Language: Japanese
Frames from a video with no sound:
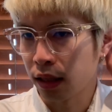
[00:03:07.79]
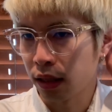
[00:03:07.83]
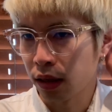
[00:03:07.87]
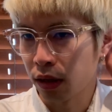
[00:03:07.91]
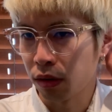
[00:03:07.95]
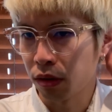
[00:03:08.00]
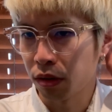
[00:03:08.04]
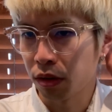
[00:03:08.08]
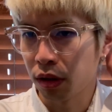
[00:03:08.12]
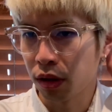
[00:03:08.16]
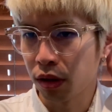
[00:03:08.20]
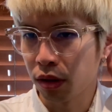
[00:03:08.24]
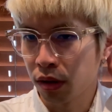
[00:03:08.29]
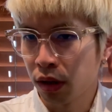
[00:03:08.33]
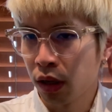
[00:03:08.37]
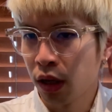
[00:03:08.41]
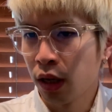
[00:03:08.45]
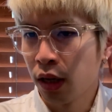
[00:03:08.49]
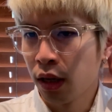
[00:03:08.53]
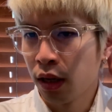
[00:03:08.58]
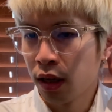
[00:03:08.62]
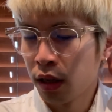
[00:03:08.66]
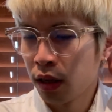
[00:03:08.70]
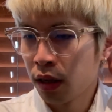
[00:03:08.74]
てるっていう。
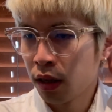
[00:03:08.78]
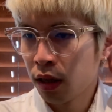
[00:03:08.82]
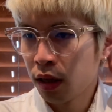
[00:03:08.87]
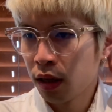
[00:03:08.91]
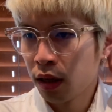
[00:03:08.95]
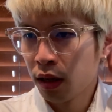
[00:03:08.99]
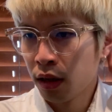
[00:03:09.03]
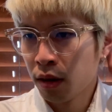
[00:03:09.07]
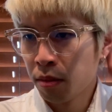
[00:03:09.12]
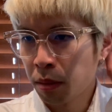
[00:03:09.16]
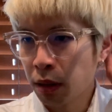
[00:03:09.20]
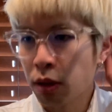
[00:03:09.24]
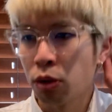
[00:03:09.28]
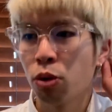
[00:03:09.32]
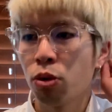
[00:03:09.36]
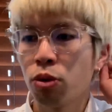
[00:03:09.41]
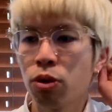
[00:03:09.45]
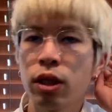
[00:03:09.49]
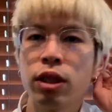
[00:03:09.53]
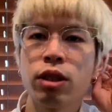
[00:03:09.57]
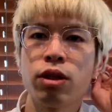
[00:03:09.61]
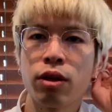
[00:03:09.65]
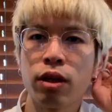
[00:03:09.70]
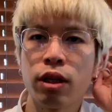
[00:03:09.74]
まあそこ
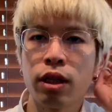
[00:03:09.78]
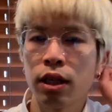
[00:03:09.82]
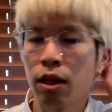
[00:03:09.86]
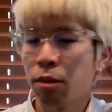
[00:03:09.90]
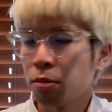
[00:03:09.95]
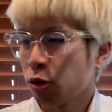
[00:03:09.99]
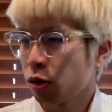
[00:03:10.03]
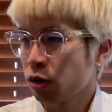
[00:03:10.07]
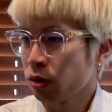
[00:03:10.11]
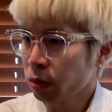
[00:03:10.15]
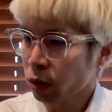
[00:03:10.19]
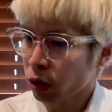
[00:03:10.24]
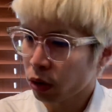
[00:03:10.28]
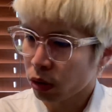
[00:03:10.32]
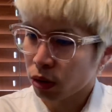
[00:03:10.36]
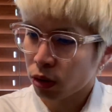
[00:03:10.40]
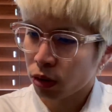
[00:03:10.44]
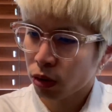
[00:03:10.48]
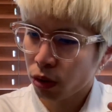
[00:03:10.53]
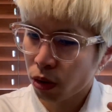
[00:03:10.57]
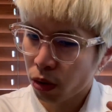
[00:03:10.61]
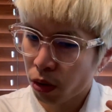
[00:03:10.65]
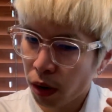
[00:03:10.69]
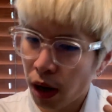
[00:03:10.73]
ですよね。で、僕も
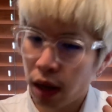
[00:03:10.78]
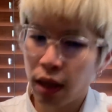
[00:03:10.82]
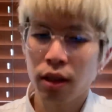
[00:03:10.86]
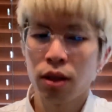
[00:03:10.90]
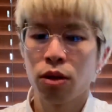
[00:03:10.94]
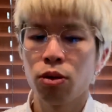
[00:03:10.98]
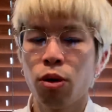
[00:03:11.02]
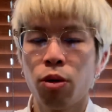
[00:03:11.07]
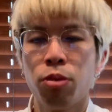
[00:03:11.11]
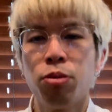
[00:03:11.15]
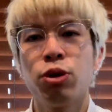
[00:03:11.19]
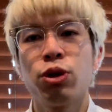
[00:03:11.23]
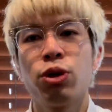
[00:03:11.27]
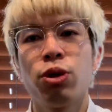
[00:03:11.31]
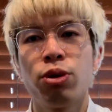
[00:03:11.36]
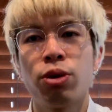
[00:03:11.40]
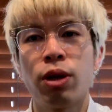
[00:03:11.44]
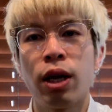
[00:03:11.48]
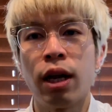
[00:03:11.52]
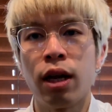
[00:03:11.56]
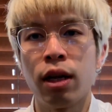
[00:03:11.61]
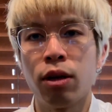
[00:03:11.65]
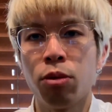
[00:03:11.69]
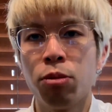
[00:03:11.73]
そこはすごい面白い
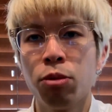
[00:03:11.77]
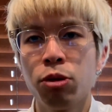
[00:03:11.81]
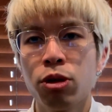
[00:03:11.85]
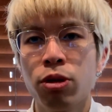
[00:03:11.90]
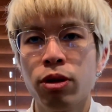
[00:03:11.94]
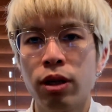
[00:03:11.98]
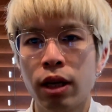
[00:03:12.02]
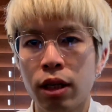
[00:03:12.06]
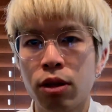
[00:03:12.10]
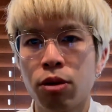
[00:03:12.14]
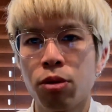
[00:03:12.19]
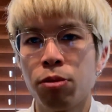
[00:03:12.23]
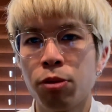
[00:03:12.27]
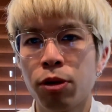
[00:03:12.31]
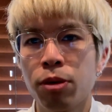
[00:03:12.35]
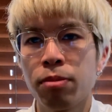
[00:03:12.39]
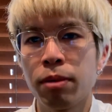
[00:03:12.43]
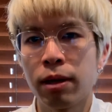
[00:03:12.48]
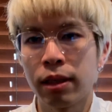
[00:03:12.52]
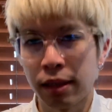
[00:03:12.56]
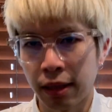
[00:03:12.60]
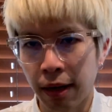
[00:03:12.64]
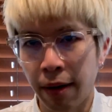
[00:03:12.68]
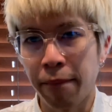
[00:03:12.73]
な、面白いなと思い
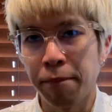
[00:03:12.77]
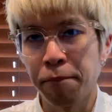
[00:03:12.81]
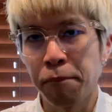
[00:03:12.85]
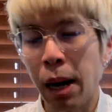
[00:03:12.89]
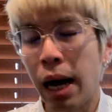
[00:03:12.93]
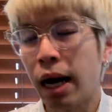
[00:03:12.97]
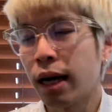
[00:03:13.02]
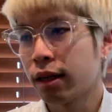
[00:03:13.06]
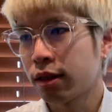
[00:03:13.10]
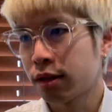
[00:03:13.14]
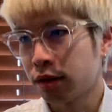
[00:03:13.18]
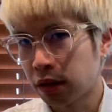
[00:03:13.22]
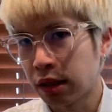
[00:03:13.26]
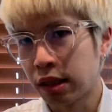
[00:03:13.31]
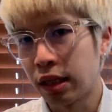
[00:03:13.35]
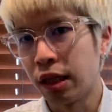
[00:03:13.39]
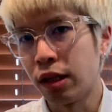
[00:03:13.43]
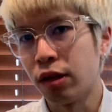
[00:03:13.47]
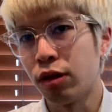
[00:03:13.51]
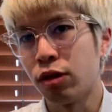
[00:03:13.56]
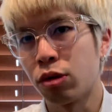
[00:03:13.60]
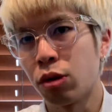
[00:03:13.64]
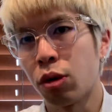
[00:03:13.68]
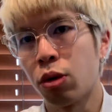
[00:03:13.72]
ました。パンクって
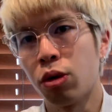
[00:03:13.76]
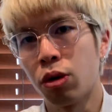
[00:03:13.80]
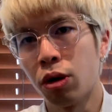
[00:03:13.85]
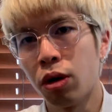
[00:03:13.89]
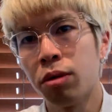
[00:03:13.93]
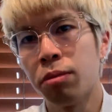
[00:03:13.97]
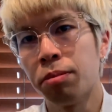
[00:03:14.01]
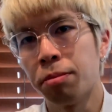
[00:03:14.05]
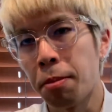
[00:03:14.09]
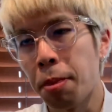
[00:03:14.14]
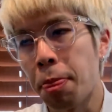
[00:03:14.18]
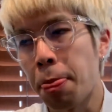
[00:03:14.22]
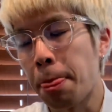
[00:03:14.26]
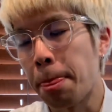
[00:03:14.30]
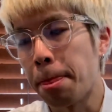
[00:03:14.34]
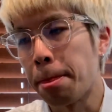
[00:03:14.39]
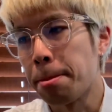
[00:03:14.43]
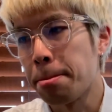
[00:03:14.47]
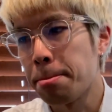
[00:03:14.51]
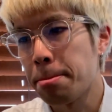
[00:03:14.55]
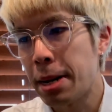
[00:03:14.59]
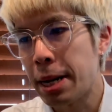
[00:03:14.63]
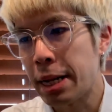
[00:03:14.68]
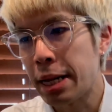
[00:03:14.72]
いうところ。
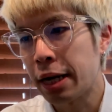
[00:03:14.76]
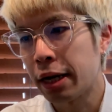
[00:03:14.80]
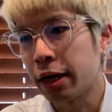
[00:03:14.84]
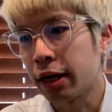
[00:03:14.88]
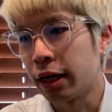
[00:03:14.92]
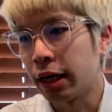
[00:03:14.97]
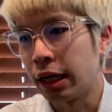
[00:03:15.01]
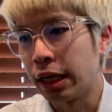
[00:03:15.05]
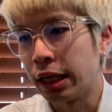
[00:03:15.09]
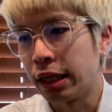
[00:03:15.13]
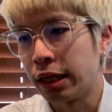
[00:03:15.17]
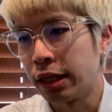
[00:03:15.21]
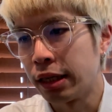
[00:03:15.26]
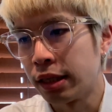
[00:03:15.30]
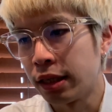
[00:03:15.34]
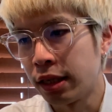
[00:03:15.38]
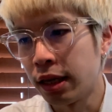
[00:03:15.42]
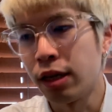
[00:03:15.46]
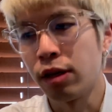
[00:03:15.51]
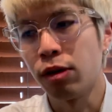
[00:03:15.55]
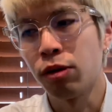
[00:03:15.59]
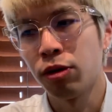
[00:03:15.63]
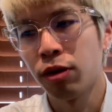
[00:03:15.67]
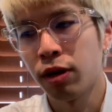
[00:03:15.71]
うん、まあなんか
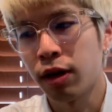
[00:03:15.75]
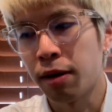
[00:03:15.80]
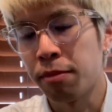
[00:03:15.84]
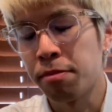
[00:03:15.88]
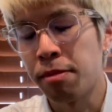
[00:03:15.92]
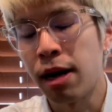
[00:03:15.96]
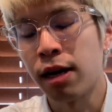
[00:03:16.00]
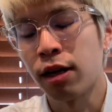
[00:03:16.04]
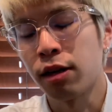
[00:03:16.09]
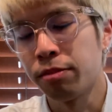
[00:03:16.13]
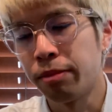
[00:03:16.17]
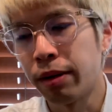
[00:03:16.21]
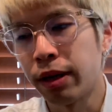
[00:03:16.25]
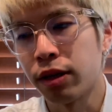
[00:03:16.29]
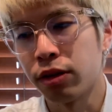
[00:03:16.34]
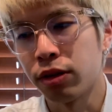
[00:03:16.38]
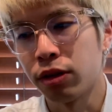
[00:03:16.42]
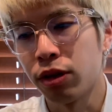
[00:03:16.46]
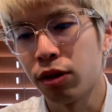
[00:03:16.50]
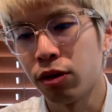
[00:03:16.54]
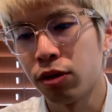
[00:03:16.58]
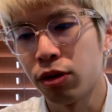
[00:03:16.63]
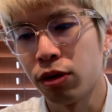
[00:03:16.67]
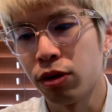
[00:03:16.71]
ね、世の中にパンクパンクっ
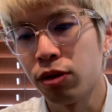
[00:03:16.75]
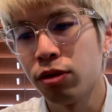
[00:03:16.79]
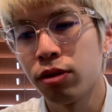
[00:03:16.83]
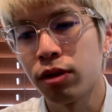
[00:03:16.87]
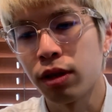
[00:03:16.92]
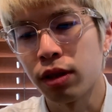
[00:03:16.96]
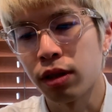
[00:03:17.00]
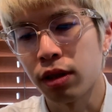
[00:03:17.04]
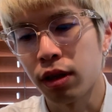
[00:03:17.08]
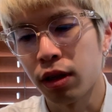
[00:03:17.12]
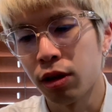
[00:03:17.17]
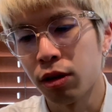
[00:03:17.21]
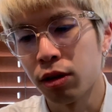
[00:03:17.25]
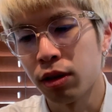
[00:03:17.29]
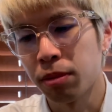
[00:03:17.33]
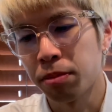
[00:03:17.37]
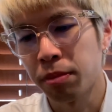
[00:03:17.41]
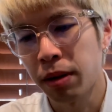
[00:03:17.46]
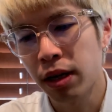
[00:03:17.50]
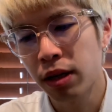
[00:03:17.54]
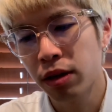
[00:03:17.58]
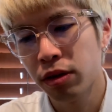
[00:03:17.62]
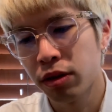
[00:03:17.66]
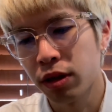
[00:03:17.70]
てよく言うんですけど、じゃ
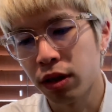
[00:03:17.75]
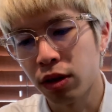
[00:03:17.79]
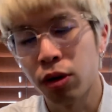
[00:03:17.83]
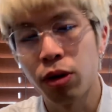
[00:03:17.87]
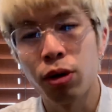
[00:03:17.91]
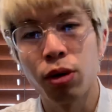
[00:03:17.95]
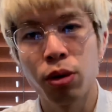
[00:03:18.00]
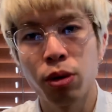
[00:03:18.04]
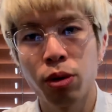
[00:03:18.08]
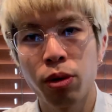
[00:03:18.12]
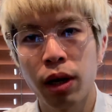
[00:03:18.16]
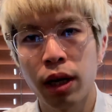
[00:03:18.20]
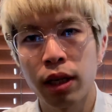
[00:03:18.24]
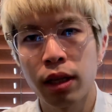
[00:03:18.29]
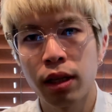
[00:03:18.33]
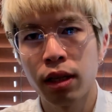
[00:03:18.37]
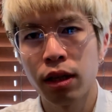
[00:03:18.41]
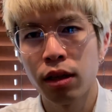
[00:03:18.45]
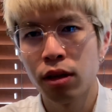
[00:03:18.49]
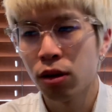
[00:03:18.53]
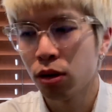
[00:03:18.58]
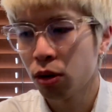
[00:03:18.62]
あパンクってどういうことかってい